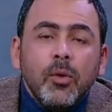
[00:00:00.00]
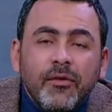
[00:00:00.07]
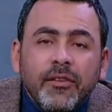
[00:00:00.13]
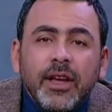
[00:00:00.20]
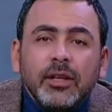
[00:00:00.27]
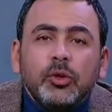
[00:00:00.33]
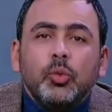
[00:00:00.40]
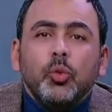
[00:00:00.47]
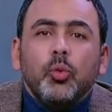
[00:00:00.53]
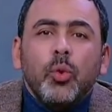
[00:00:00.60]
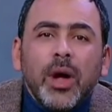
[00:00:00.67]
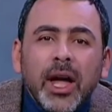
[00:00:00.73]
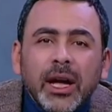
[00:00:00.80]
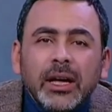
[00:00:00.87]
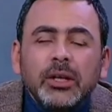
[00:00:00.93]
وفاة
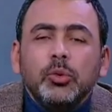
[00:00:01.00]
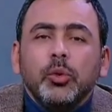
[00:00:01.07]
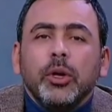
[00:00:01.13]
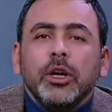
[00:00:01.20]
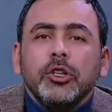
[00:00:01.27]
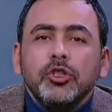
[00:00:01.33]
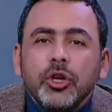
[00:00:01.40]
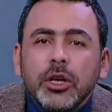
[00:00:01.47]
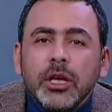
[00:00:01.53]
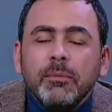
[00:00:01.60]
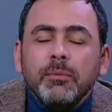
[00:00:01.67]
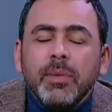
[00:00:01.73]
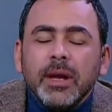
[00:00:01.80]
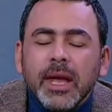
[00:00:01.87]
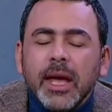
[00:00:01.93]

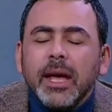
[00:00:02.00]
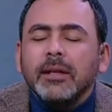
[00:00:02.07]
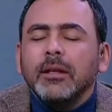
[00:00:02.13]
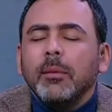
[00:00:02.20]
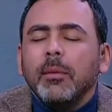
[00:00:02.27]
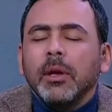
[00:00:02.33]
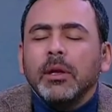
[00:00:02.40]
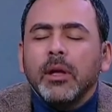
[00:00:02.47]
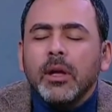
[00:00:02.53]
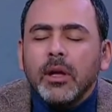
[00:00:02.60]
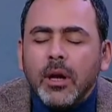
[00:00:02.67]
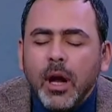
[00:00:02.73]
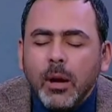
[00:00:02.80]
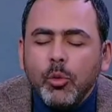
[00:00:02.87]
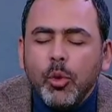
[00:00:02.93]
21 بني آدم
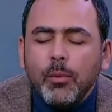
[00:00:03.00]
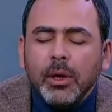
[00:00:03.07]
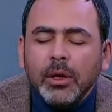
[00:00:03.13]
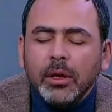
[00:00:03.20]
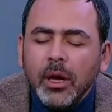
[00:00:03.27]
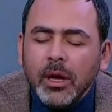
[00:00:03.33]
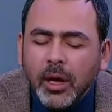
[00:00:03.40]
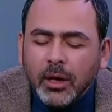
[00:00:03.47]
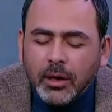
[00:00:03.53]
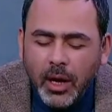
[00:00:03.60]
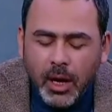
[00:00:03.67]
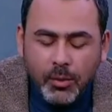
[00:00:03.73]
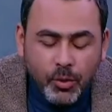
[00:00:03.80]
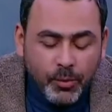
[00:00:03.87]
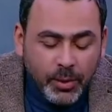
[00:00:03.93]
الله يرحمهم الله
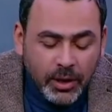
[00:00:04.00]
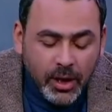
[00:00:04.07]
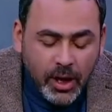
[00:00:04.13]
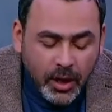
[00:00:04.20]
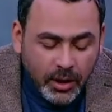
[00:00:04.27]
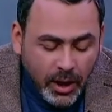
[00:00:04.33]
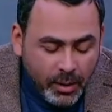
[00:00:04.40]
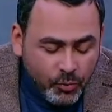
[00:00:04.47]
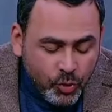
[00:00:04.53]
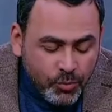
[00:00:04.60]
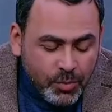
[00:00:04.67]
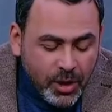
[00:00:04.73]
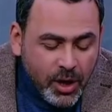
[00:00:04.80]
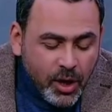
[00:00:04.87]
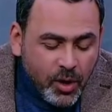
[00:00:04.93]
يرحمهم الله
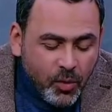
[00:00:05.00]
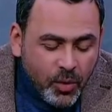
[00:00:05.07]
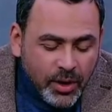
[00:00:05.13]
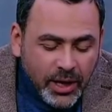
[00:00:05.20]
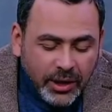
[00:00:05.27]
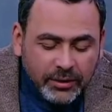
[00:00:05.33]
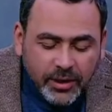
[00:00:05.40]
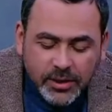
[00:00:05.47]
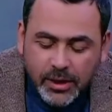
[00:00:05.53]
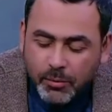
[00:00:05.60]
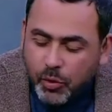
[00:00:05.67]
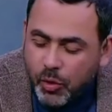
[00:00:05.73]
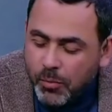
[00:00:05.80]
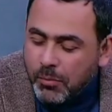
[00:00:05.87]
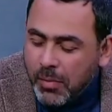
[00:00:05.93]
يرحمهم
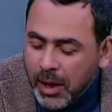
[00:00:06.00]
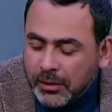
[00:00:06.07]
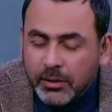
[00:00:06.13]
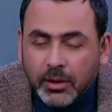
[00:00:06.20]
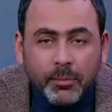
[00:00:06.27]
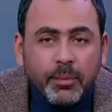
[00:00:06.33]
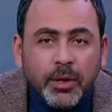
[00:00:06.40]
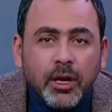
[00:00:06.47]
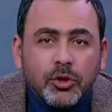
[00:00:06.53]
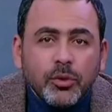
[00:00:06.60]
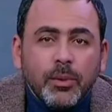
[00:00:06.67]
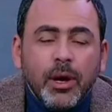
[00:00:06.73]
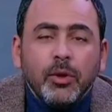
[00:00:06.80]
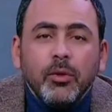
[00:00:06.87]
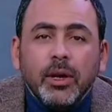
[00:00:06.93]
ونحتسبهم عند ربنا
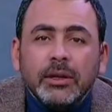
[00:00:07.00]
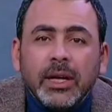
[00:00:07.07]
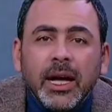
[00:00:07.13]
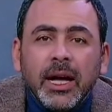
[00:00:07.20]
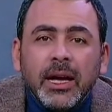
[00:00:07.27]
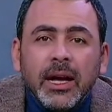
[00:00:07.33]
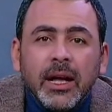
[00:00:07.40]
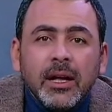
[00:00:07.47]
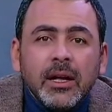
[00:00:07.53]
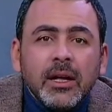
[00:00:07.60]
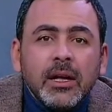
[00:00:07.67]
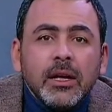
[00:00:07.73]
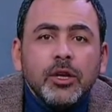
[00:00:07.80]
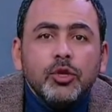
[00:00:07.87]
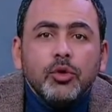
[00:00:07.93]
سبحانه وتعالى
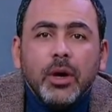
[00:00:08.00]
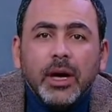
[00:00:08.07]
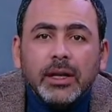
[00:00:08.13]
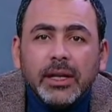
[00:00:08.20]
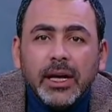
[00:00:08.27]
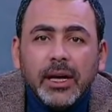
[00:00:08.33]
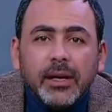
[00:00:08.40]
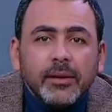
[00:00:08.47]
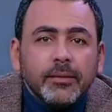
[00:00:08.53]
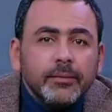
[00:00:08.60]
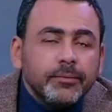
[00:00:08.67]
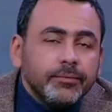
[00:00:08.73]
شهداء